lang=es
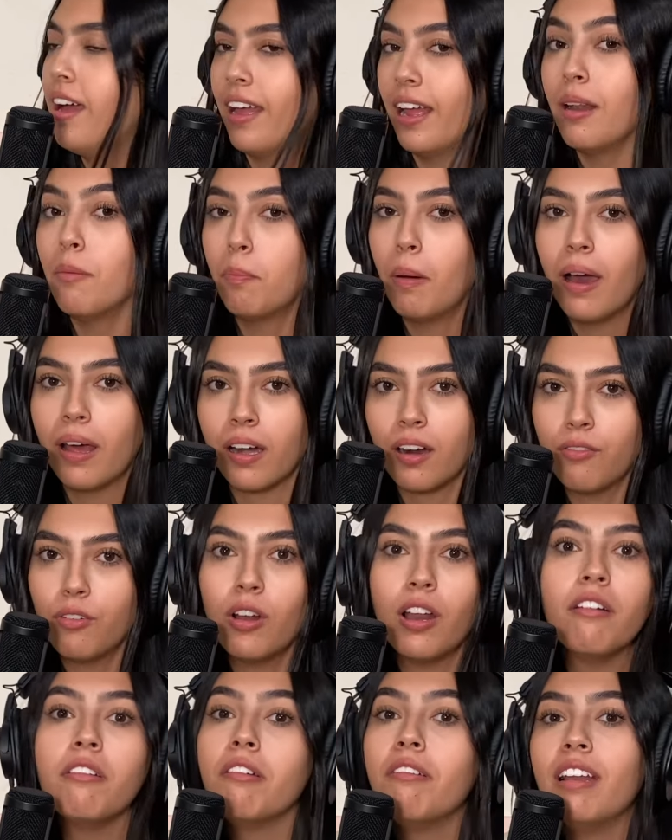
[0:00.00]
el párrafo de
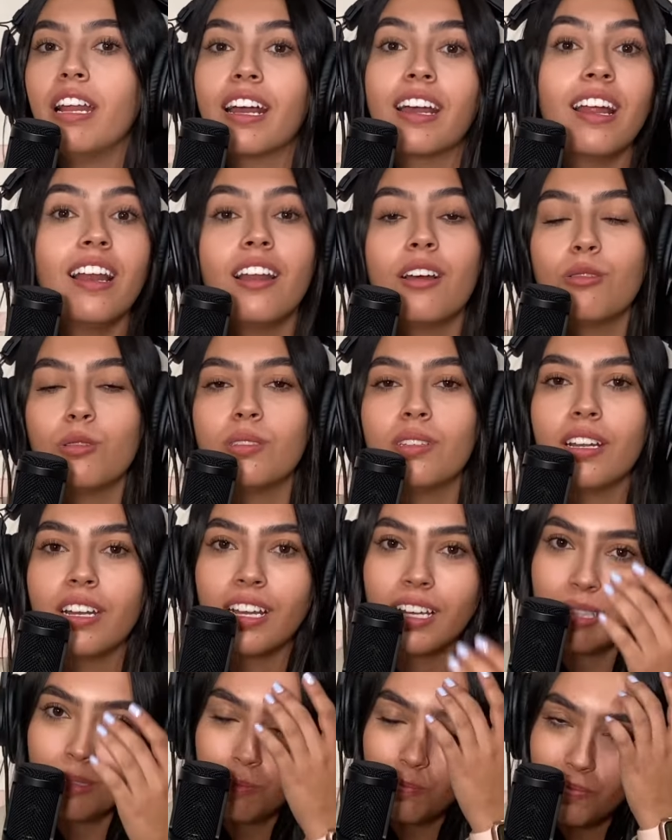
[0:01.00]
la Biblia que le
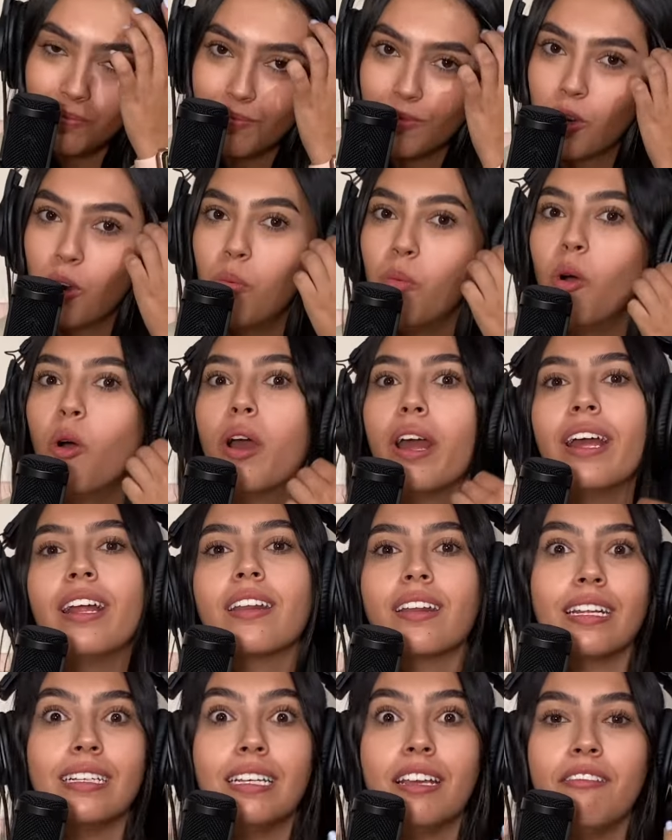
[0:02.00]
gustaría como eh,
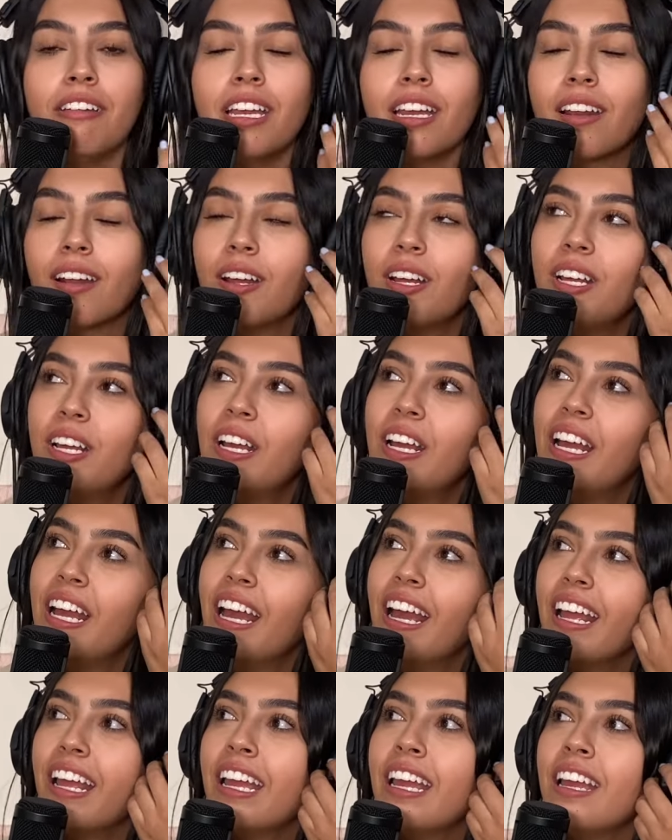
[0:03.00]
recibir.
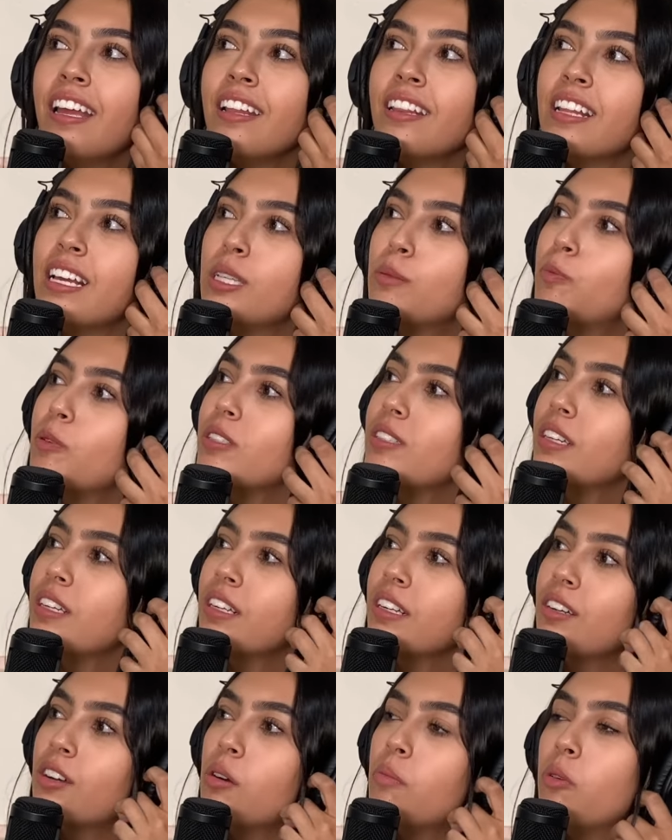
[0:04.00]
Y después
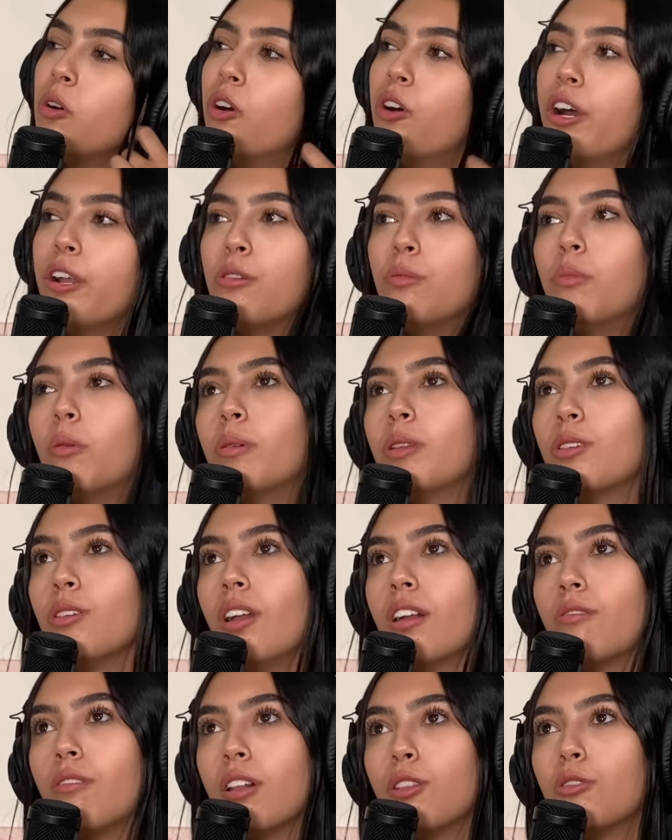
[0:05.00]
en como en un momento en
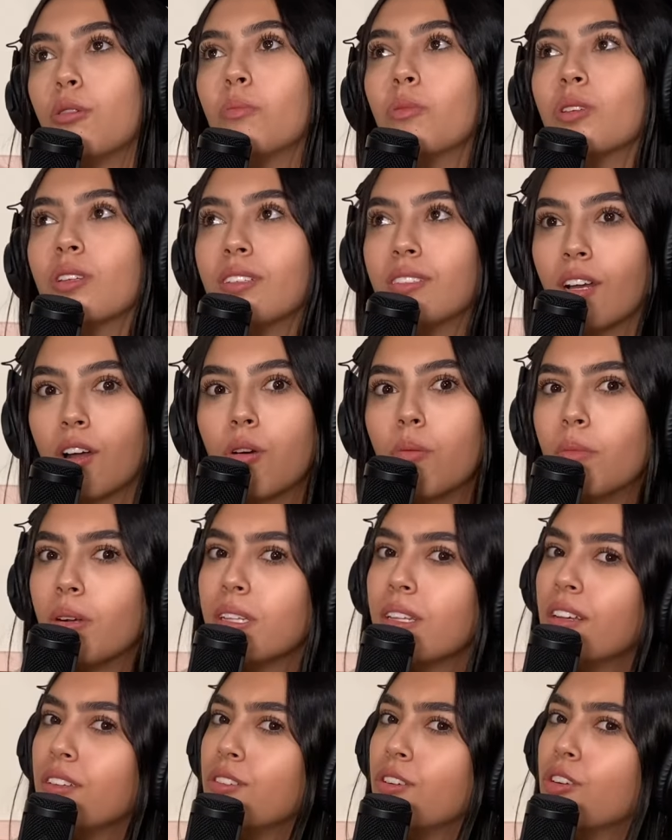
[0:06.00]
el cual tuvimos esta
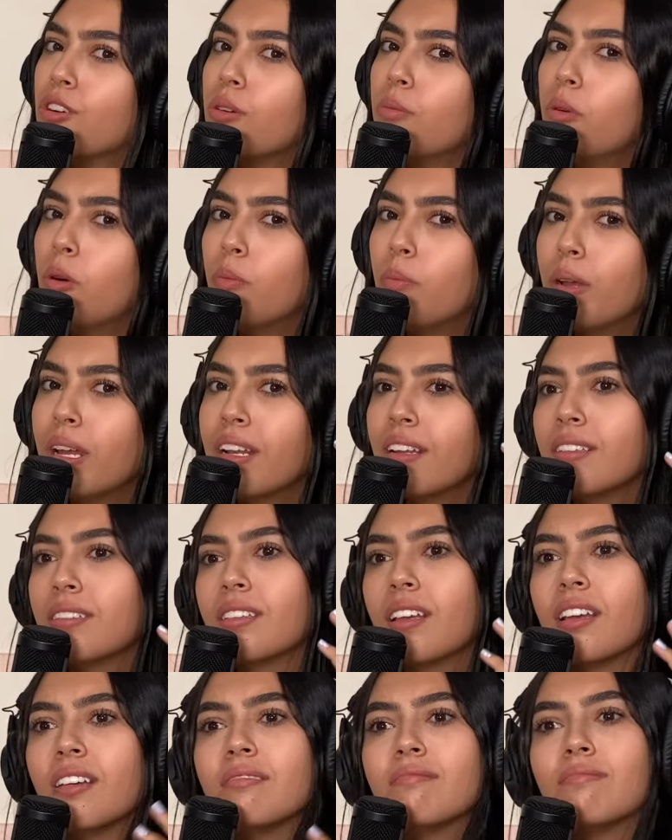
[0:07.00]
conversación como, "Ven, es
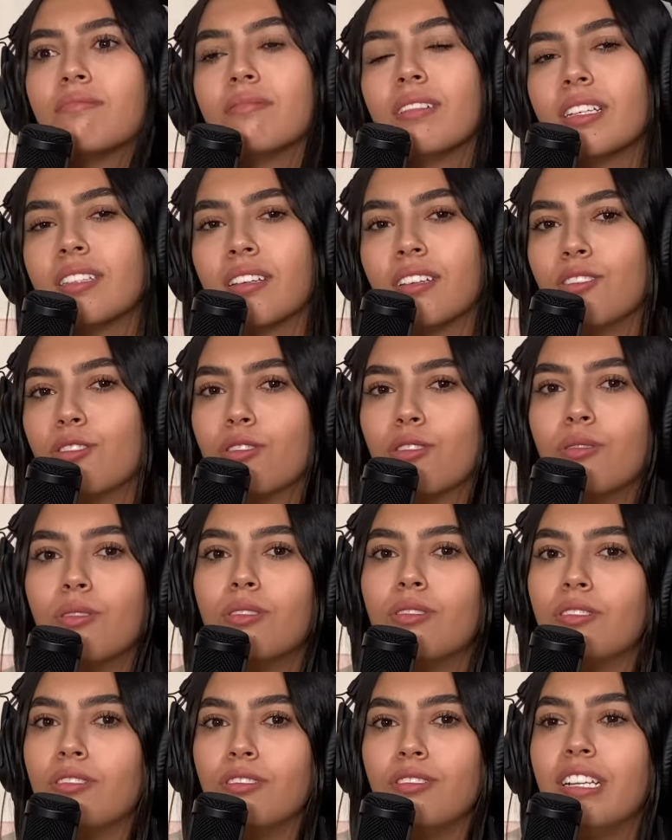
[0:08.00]
que es que yo
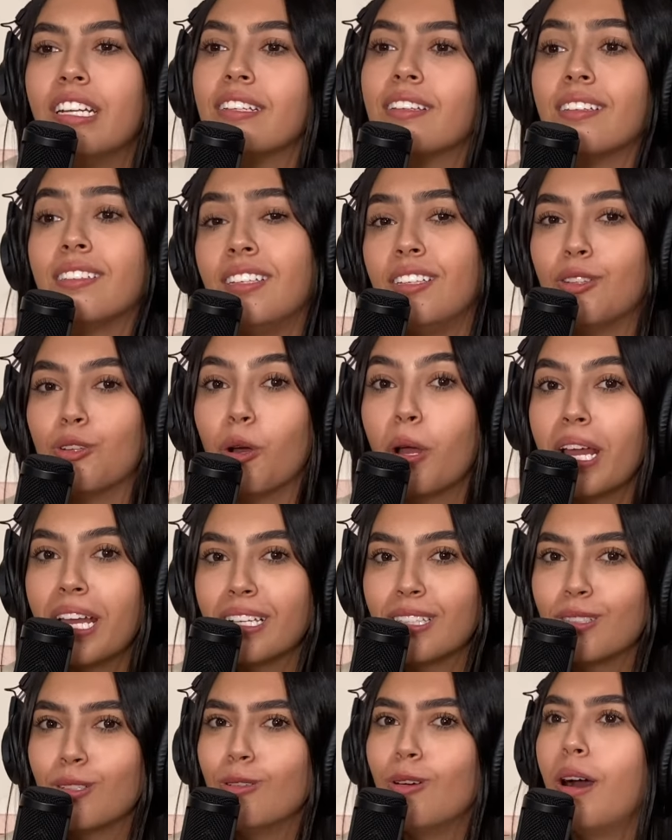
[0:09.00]
no necesito
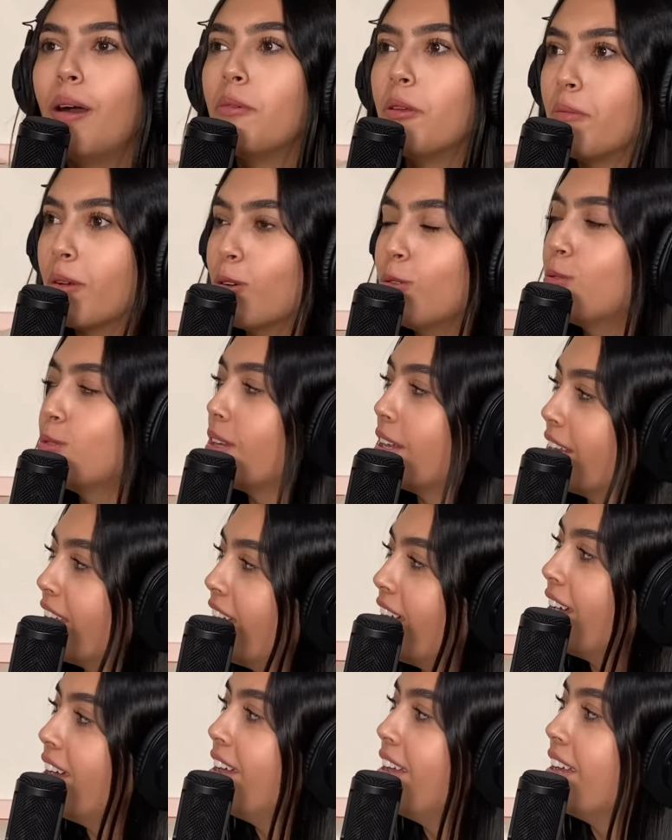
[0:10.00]
esto, a mí me
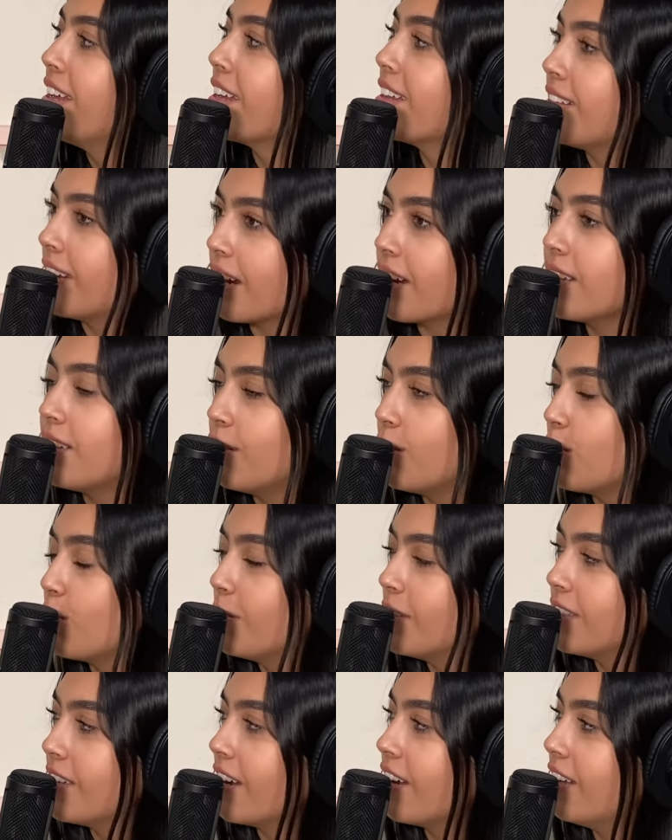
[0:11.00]
gustaría recibir un
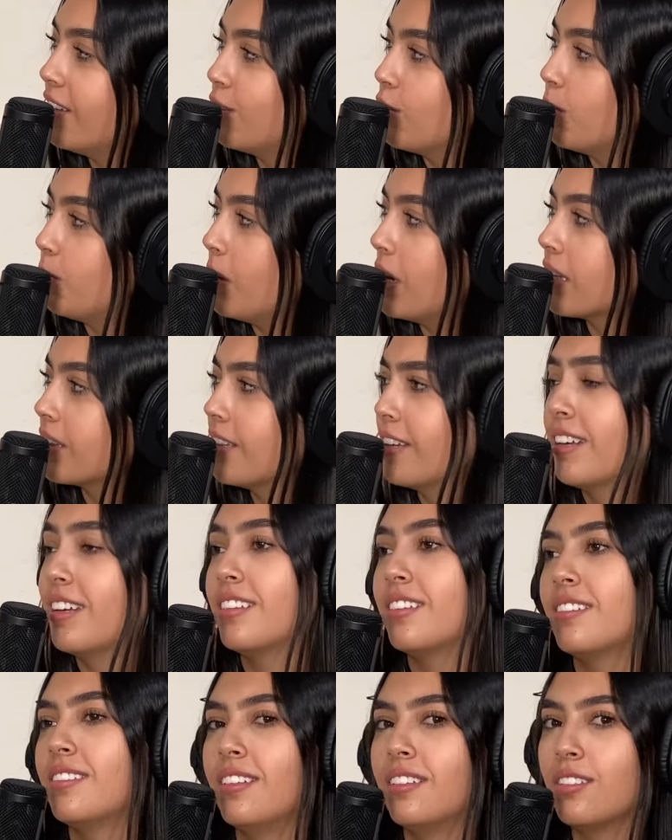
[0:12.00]
mensaje de tu parte de que
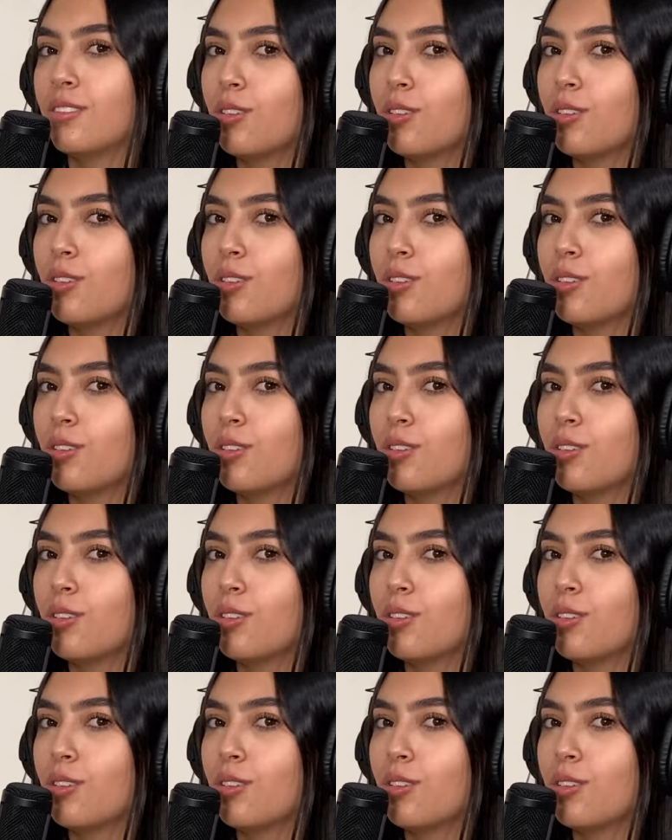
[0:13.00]
te sientes